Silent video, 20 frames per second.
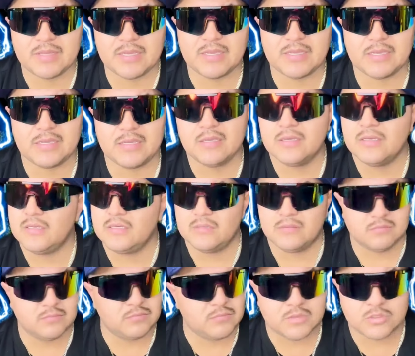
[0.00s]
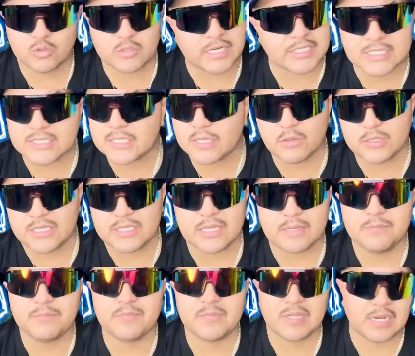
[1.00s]
Eh, su casa está bonita.
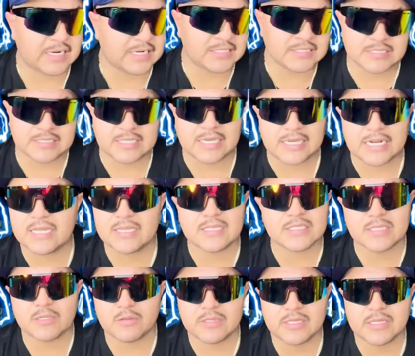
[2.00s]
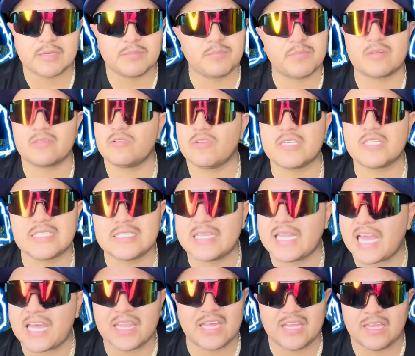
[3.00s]
La casa está grande, está bonita. Pero no es
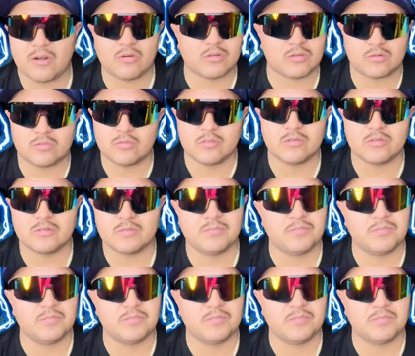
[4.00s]
nada del otro mundo.